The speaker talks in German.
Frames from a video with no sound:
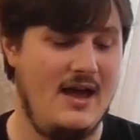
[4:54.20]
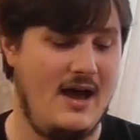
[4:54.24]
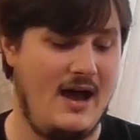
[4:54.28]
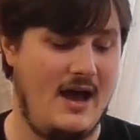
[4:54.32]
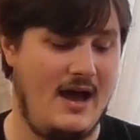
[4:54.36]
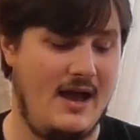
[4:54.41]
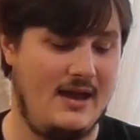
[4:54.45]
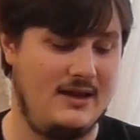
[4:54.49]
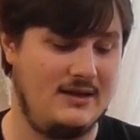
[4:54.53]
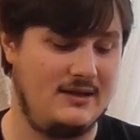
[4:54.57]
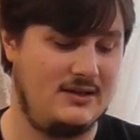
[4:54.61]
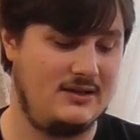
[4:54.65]

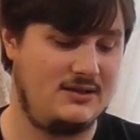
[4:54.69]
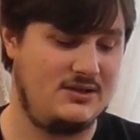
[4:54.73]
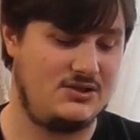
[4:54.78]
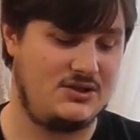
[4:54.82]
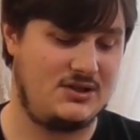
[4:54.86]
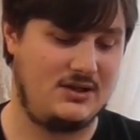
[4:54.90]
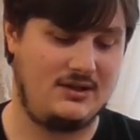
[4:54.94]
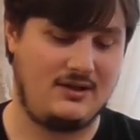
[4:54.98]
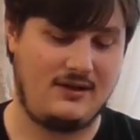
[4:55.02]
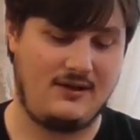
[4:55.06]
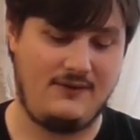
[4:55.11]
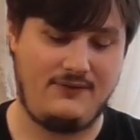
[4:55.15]
ein
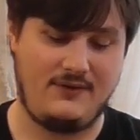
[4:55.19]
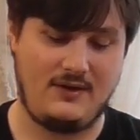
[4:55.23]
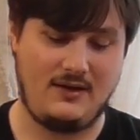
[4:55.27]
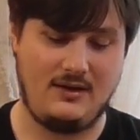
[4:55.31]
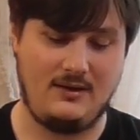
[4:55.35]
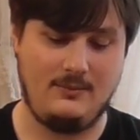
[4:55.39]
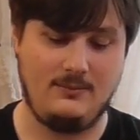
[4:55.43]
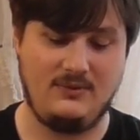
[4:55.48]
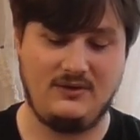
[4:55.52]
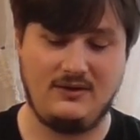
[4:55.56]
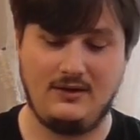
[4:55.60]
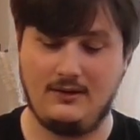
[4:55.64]
kritischer Treffer
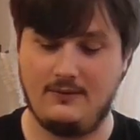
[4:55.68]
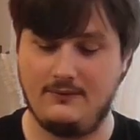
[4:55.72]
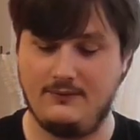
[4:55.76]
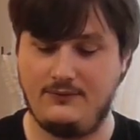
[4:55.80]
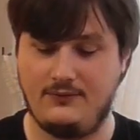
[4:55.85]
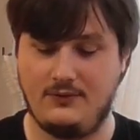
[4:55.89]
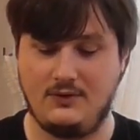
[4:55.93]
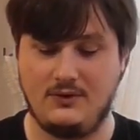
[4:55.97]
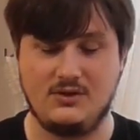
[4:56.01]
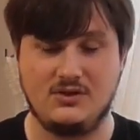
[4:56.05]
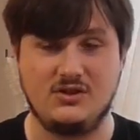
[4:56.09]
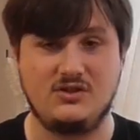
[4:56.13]
im Sinne
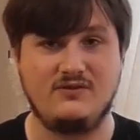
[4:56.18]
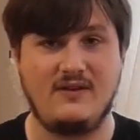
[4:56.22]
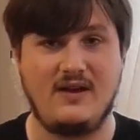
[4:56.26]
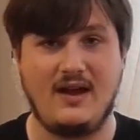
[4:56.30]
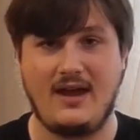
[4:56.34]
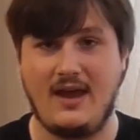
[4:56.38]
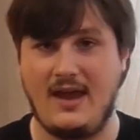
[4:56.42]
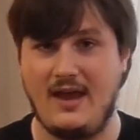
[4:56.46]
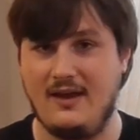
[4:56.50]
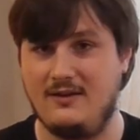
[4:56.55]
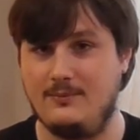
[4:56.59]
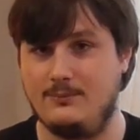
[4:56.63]
von
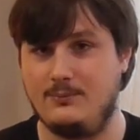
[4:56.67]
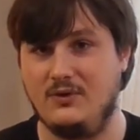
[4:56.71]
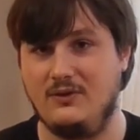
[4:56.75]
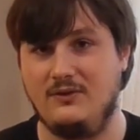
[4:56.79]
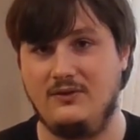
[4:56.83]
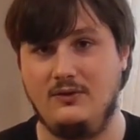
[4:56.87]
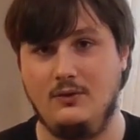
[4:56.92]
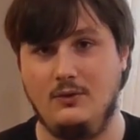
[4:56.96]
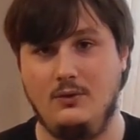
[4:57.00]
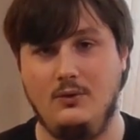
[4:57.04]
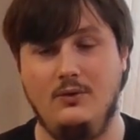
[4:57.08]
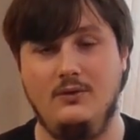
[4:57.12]
schwacher
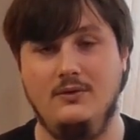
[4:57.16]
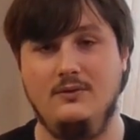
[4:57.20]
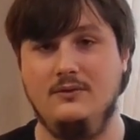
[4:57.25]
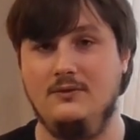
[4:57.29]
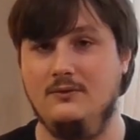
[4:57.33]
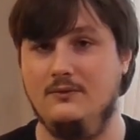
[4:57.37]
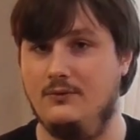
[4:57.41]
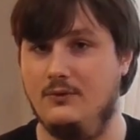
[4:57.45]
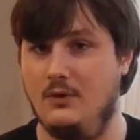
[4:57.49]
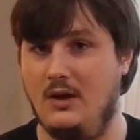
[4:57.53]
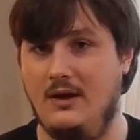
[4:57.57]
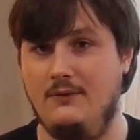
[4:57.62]

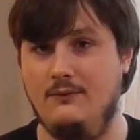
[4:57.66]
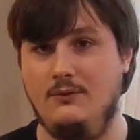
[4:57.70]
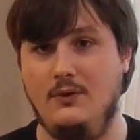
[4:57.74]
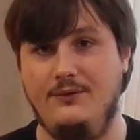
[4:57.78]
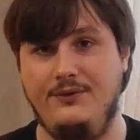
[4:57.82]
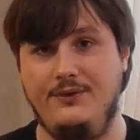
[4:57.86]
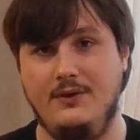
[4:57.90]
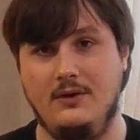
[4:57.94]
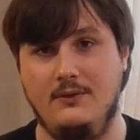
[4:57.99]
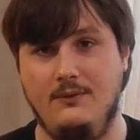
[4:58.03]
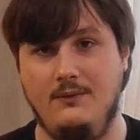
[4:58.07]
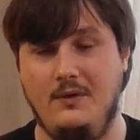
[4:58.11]
Explosion, wo ein
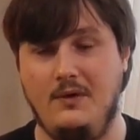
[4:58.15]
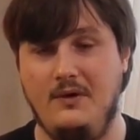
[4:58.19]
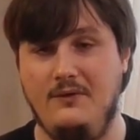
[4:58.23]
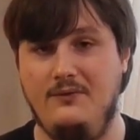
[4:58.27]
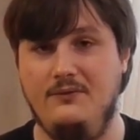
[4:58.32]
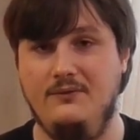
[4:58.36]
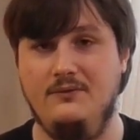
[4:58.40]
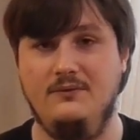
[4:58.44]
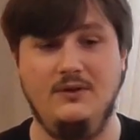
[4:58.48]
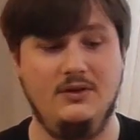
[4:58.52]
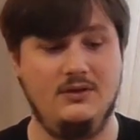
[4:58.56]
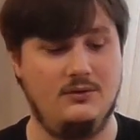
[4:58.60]
Würfel
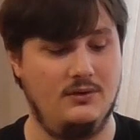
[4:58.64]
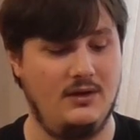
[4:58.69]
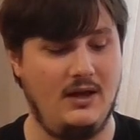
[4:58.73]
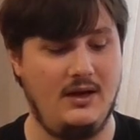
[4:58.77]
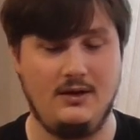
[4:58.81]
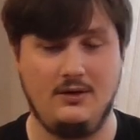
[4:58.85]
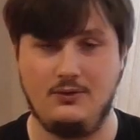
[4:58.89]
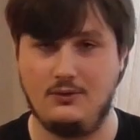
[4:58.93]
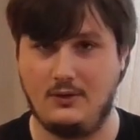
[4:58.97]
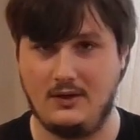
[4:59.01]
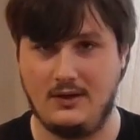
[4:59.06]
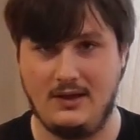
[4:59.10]
geworfen wird und
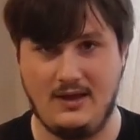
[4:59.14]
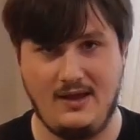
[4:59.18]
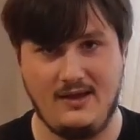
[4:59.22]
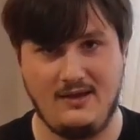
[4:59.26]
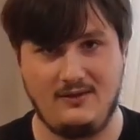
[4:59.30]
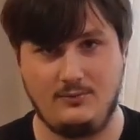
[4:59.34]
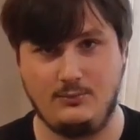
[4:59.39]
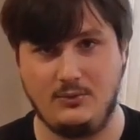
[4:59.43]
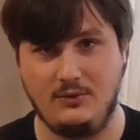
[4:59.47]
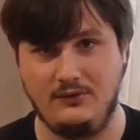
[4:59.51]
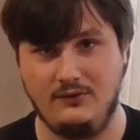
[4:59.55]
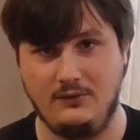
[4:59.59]
eine neue
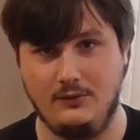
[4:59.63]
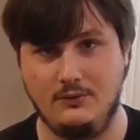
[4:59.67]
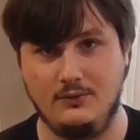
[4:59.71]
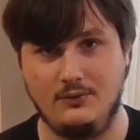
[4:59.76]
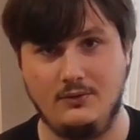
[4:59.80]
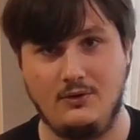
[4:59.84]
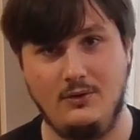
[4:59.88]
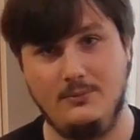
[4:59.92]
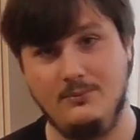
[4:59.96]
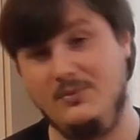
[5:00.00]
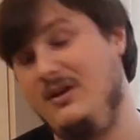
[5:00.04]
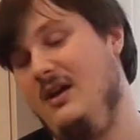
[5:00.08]
Explosion
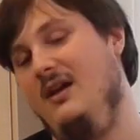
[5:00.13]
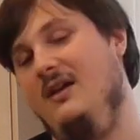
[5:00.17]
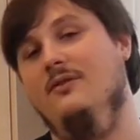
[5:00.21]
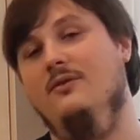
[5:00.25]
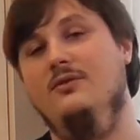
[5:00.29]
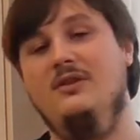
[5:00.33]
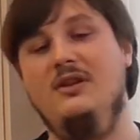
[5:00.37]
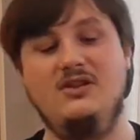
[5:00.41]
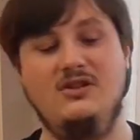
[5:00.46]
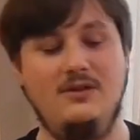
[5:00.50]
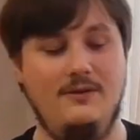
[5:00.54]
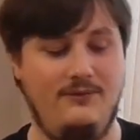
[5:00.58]
kommen kann und
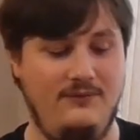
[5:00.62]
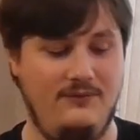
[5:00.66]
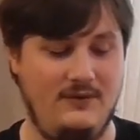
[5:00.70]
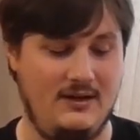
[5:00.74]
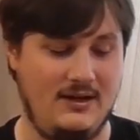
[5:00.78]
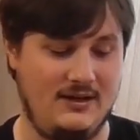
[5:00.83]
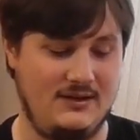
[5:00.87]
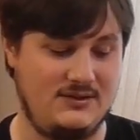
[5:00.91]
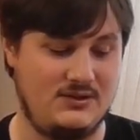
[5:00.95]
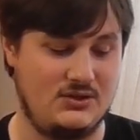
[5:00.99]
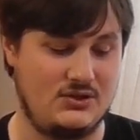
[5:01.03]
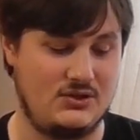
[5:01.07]
das Schiff
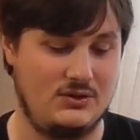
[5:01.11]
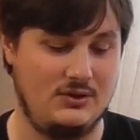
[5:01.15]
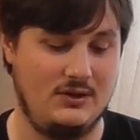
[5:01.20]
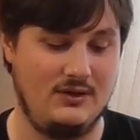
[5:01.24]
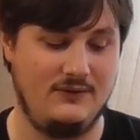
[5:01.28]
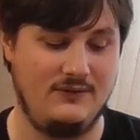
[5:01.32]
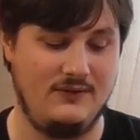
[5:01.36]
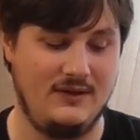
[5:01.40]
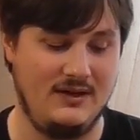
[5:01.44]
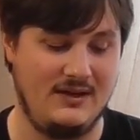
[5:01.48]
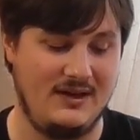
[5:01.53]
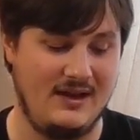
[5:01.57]
wieder
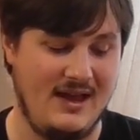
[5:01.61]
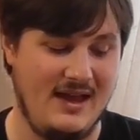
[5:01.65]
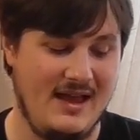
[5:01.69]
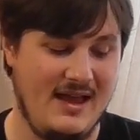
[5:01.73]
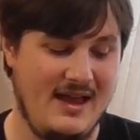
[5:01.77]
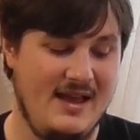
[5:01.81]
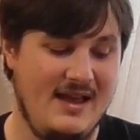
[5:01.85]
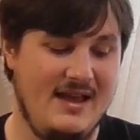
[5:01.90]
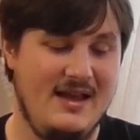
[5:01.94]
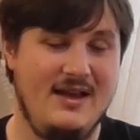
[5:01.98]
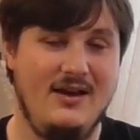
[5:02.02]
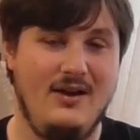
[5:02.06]
zerstört wird.
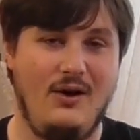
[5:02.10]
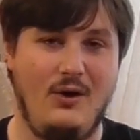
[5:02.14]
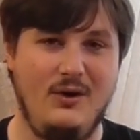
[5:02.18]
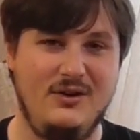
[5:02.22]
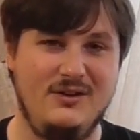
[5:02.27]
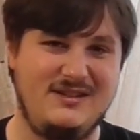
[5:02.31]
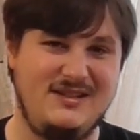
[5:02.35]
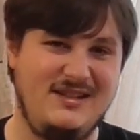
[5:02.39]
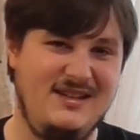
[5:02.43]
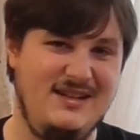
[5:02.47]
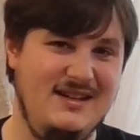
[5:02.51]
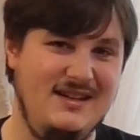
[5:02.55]

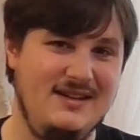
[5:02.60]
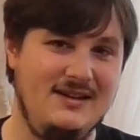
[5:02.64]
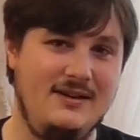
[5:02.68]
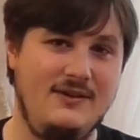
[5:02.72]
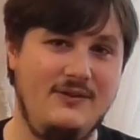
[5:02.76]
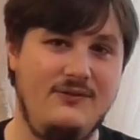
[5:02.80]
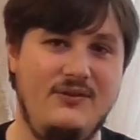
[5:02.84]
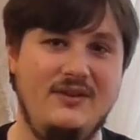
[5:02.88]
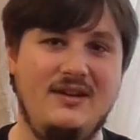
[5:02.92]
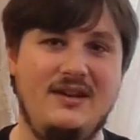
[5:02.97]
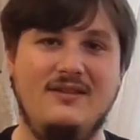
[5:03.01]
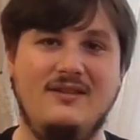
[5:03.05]
Und
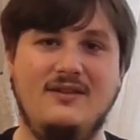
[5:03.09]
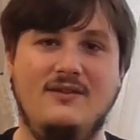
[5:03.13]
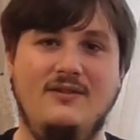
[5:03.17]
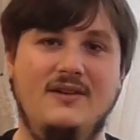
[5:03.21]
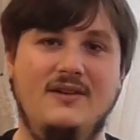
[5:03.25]
hier wird das